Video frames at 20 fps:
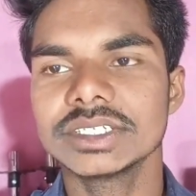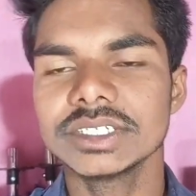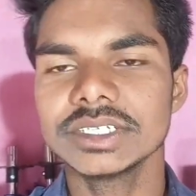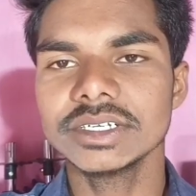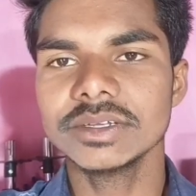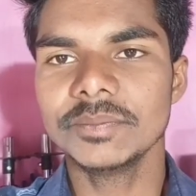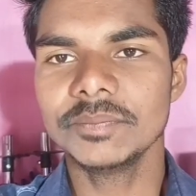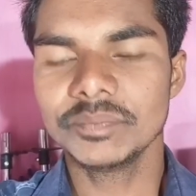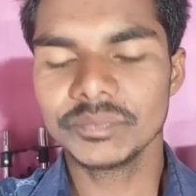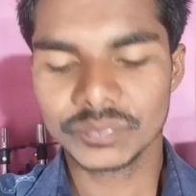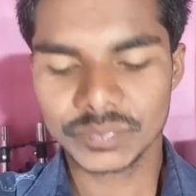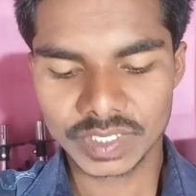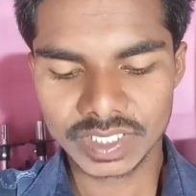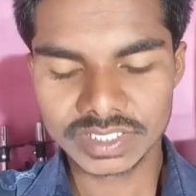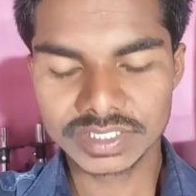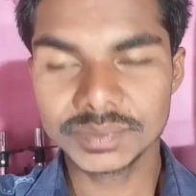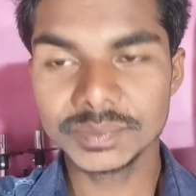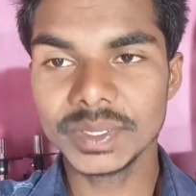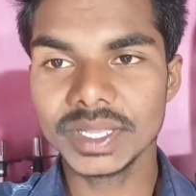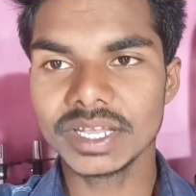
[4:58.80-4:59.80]
जैसे
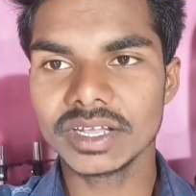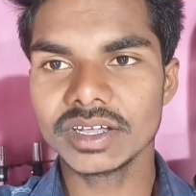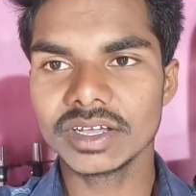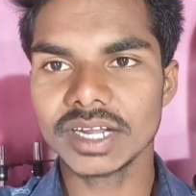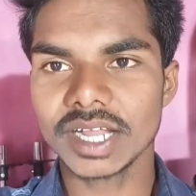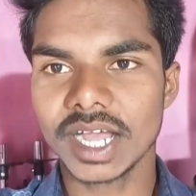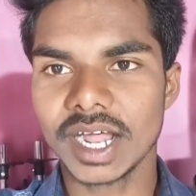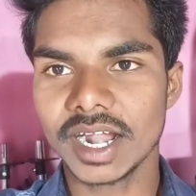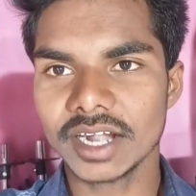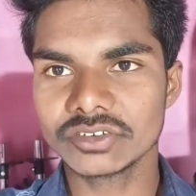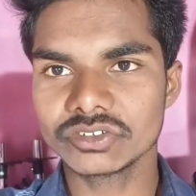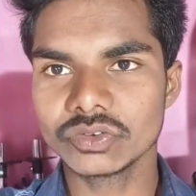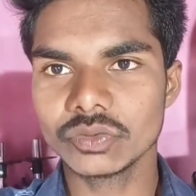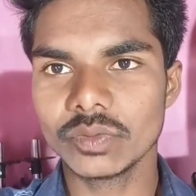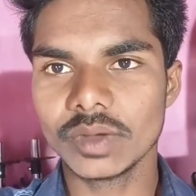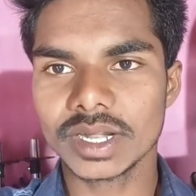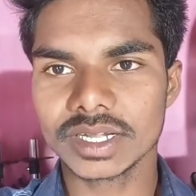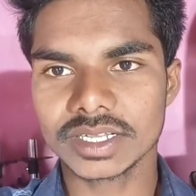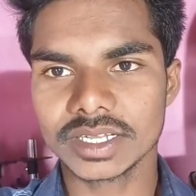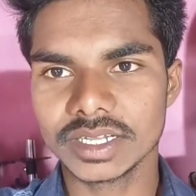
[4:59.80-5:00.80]
इसमें अगर आठ
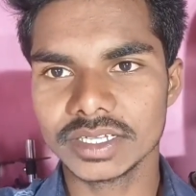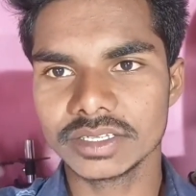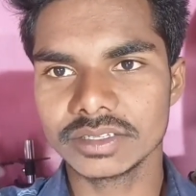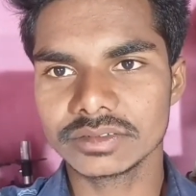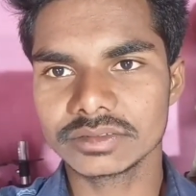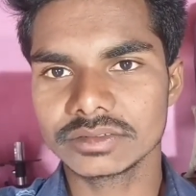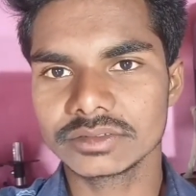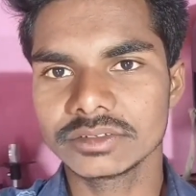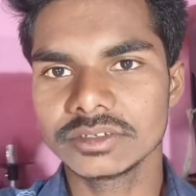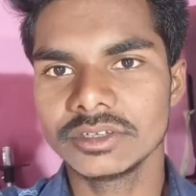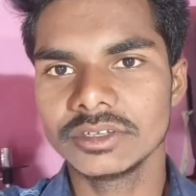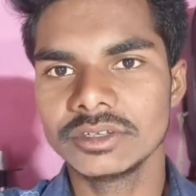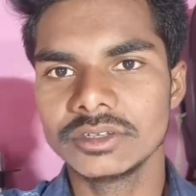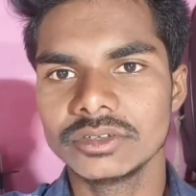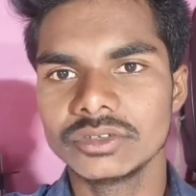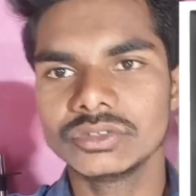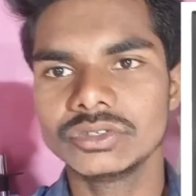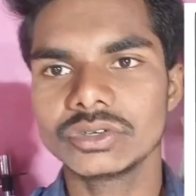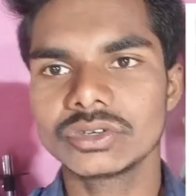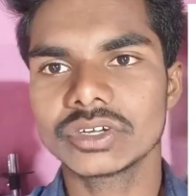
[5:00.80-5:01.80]
सौ वाट का
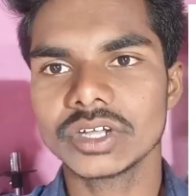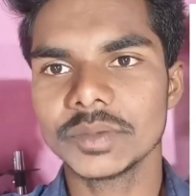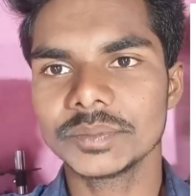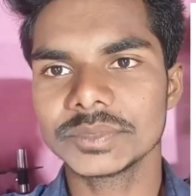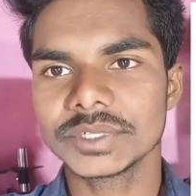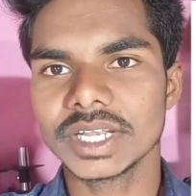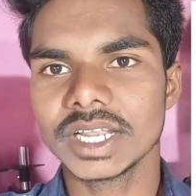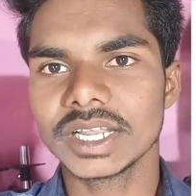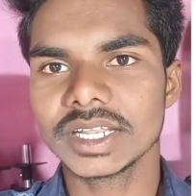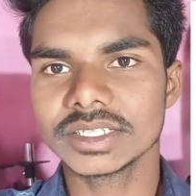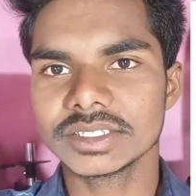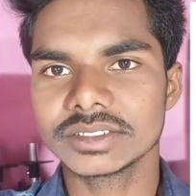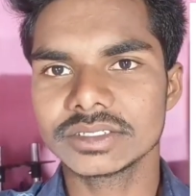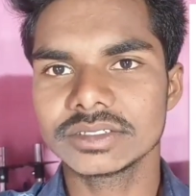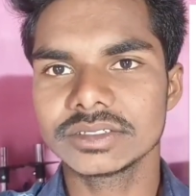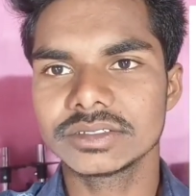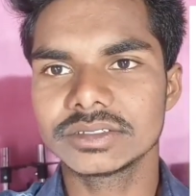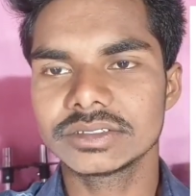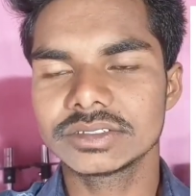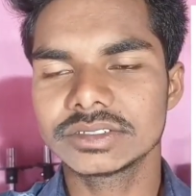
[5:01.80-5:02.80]
जो टॉप चलाना
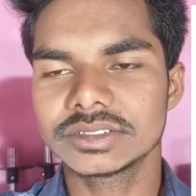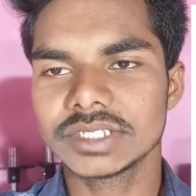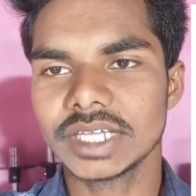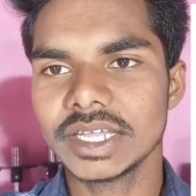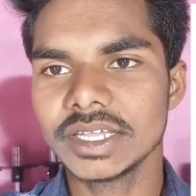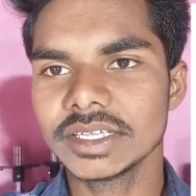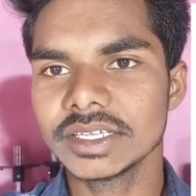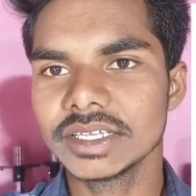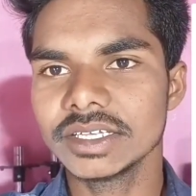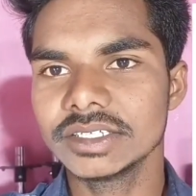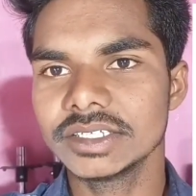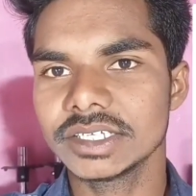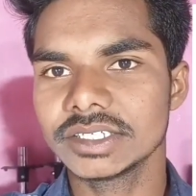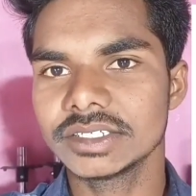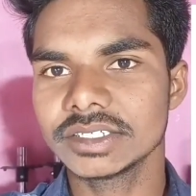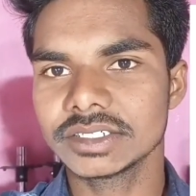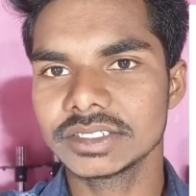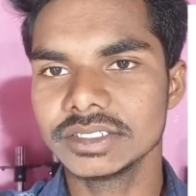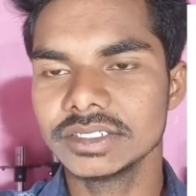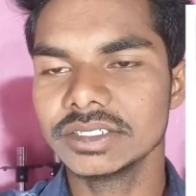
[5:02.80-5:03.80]
चाहेंगे
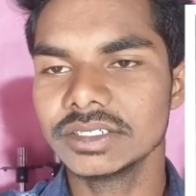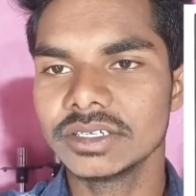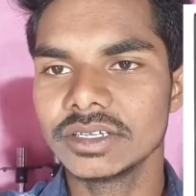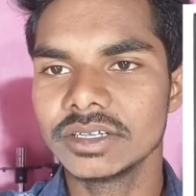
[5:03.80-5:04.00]
जैसे कि